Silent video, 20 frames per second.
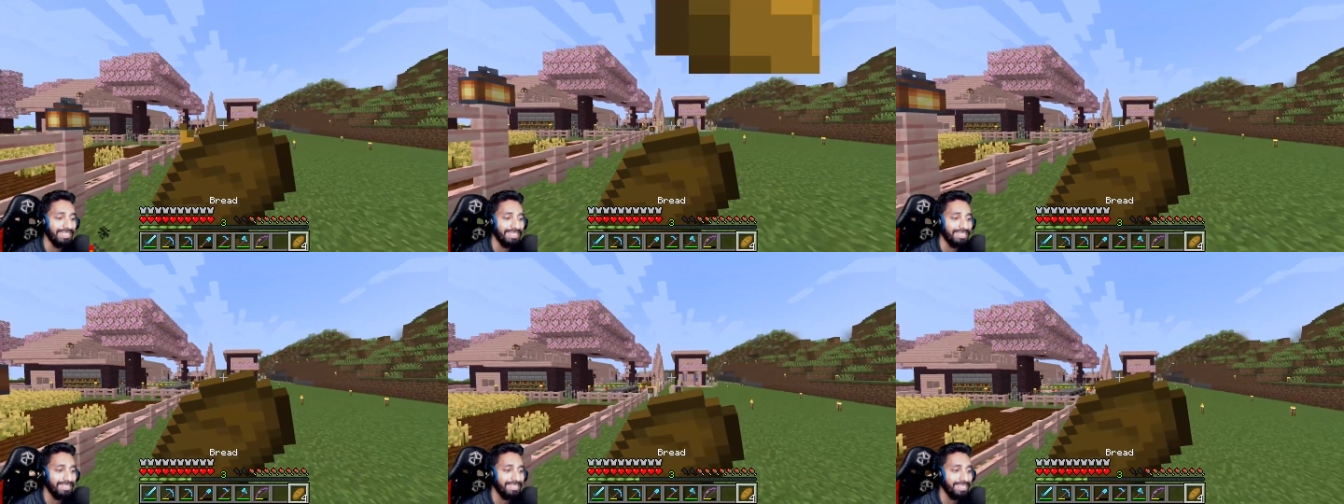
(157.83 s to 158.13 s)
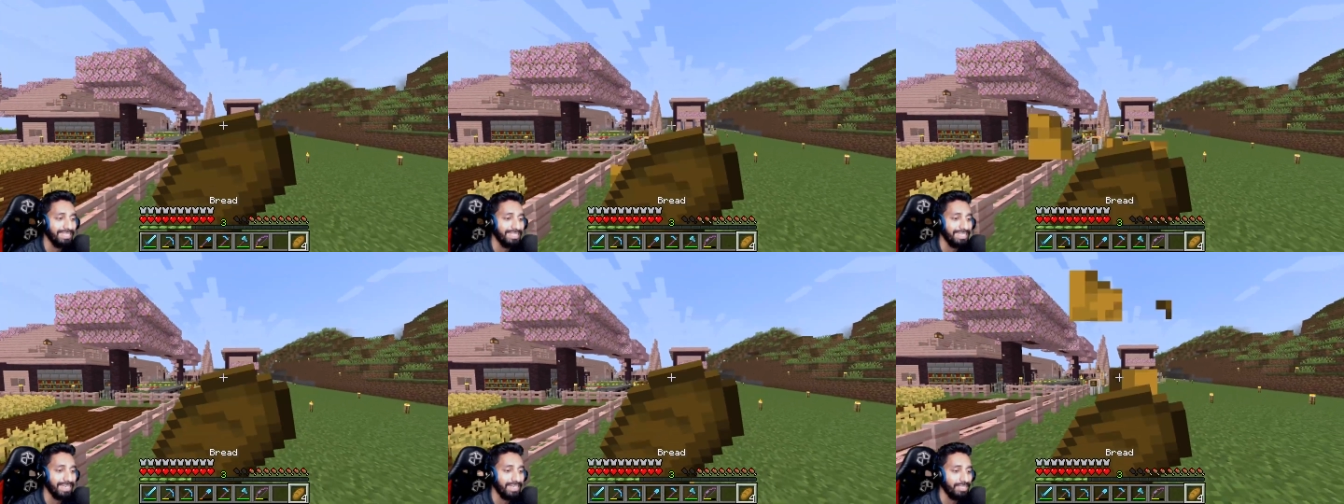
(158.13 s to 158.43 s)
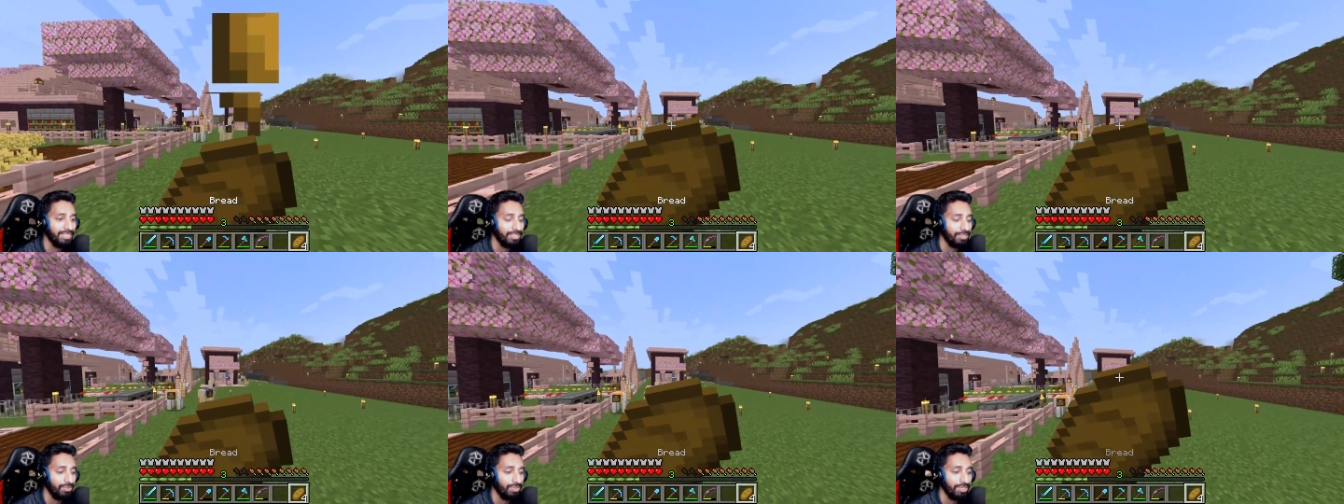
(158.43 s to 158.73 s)
যে
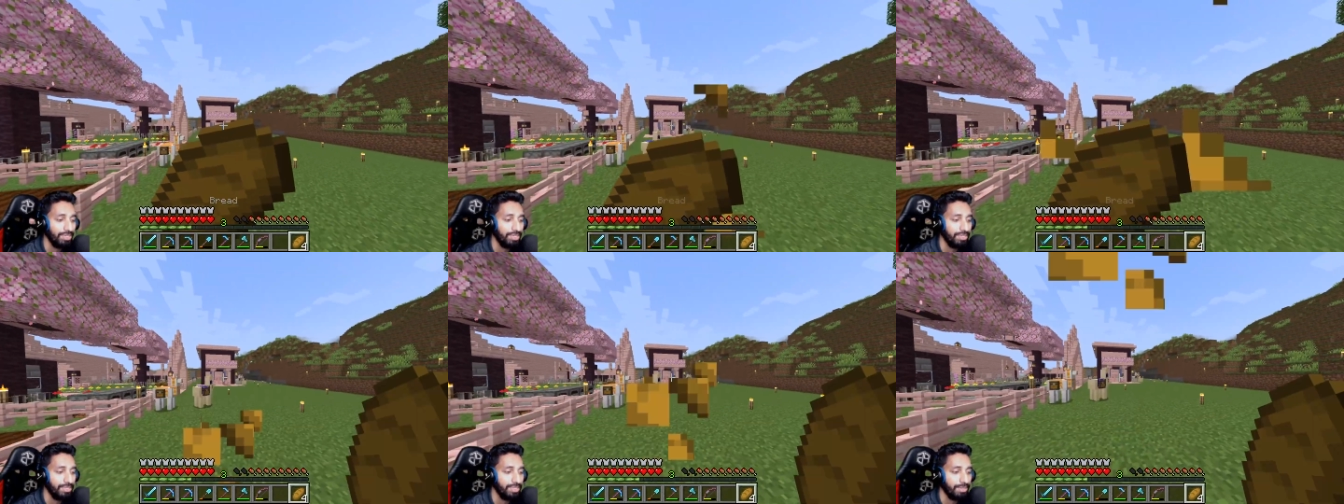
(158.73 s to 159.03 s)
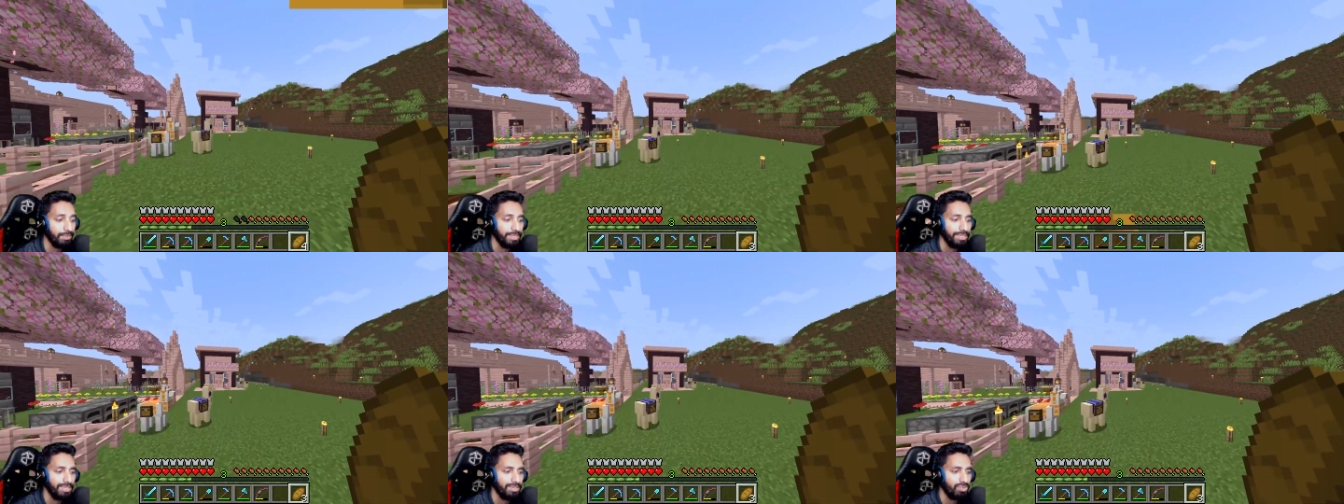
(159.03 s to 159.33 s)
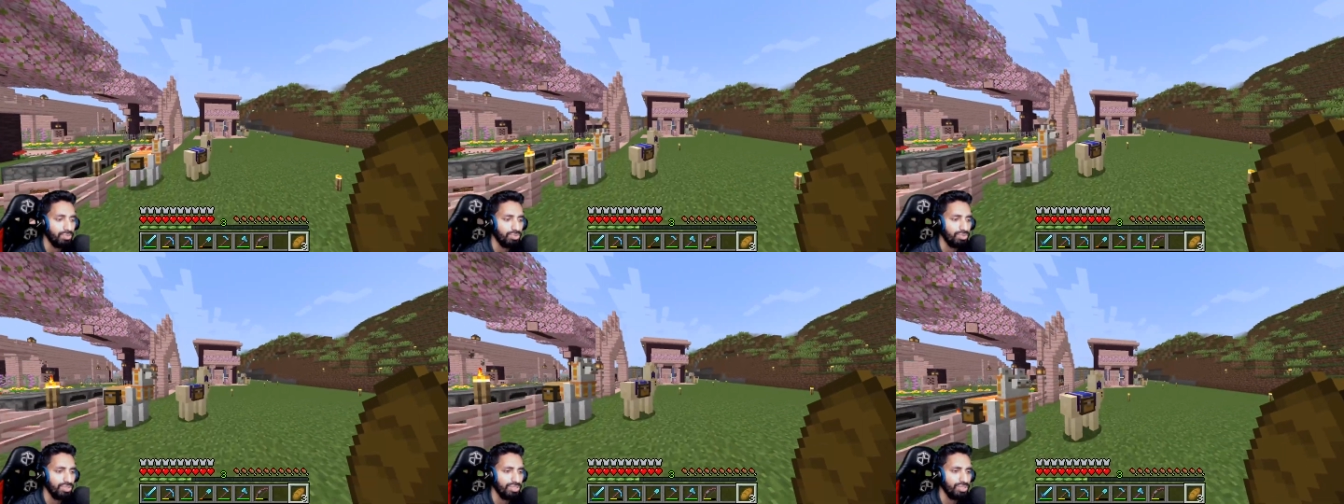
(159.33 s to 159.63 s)
টেনশন ঠিক আছে আমাদের
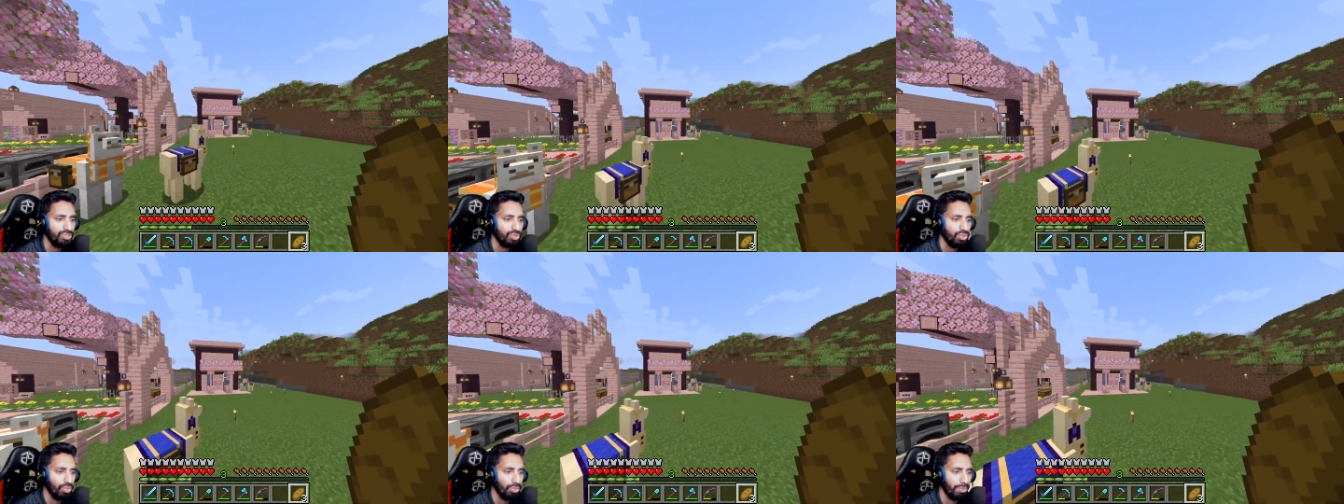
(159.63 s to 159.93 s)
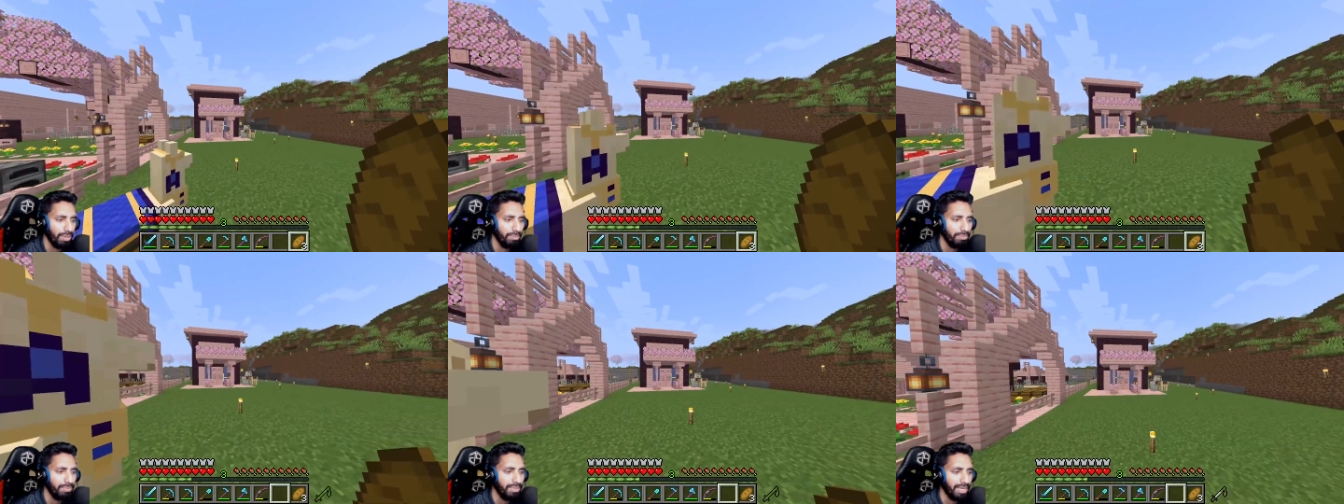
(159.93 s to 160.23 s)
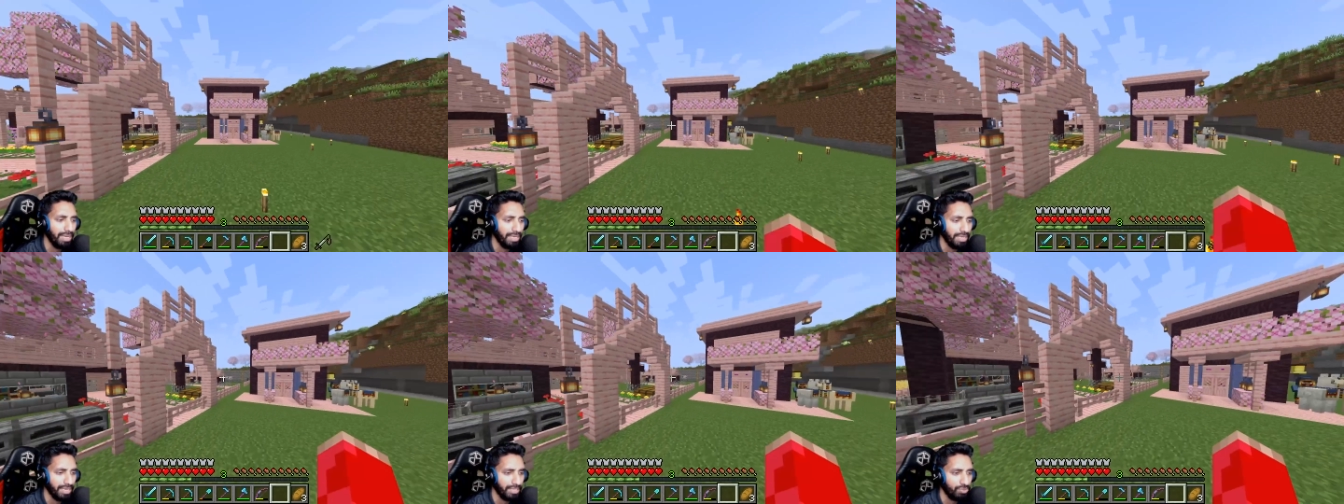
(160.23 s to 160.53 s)
কোনো কিছুর অভাব নাই
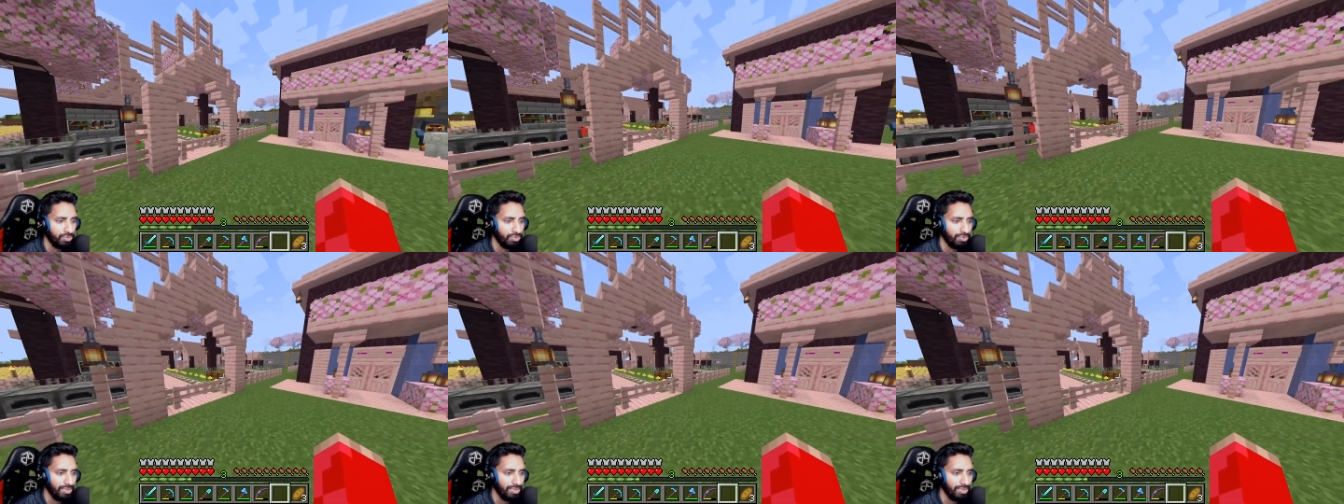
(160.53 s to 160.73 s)
অ্যাকচুয়ালি